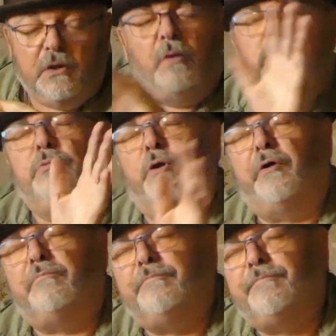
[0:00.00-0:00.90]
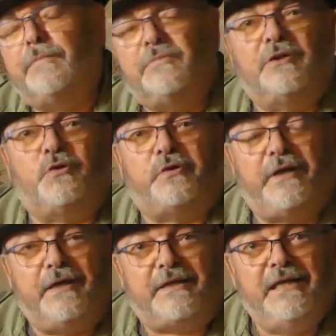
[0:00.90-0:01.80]
Euh, non, c'est le
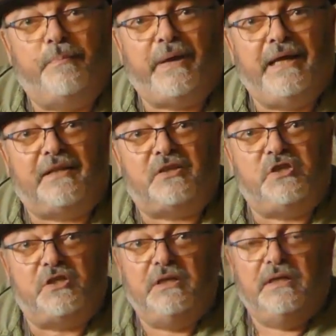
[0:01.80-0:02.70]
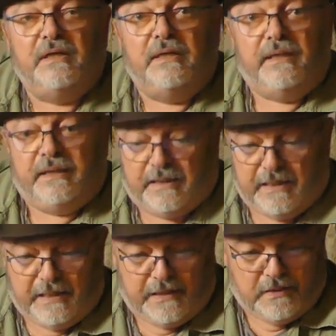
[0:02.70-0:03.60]
contraire, Il n'est pas électrique.
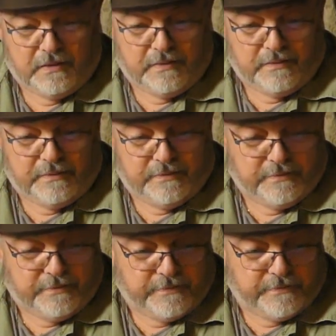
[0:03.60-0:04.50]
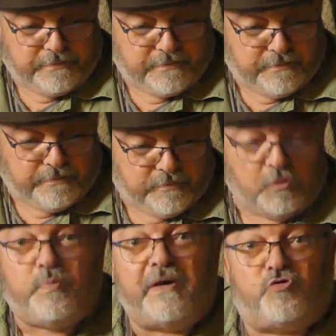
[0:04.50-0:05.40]
Et euh, on
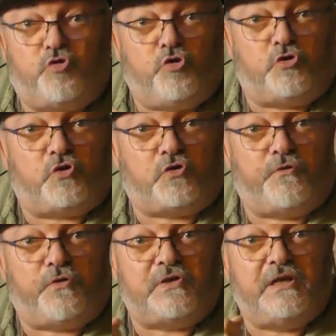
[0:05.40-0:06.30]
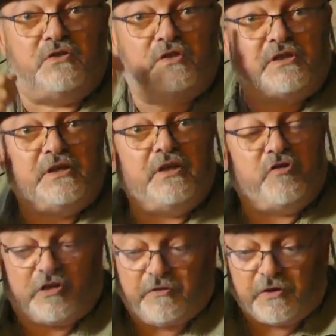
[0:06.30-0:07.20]
se base toujours sur ce que faisaient les anciens. Là
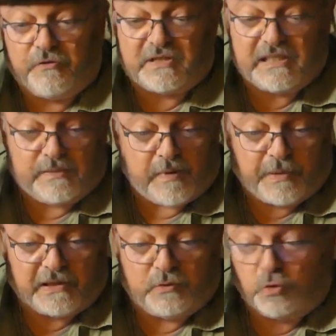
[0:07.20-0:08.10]
j'étais voir une voisine qui m'a prêté